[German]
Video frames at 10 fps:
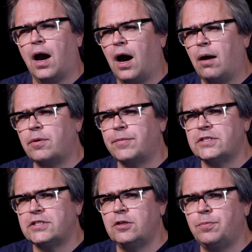aber
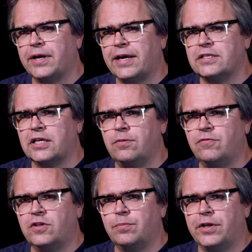man sieht bereits
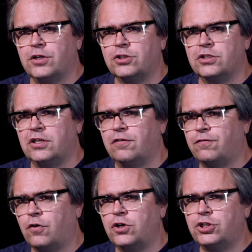geimpfte Menschen, die
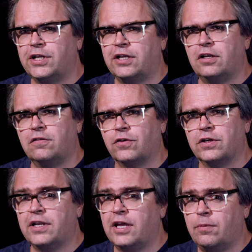vollständig
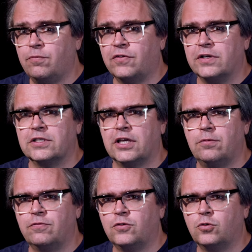von ebenfalls
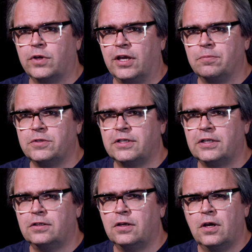Geimpften umgeben
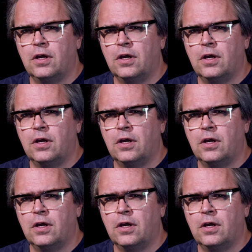sind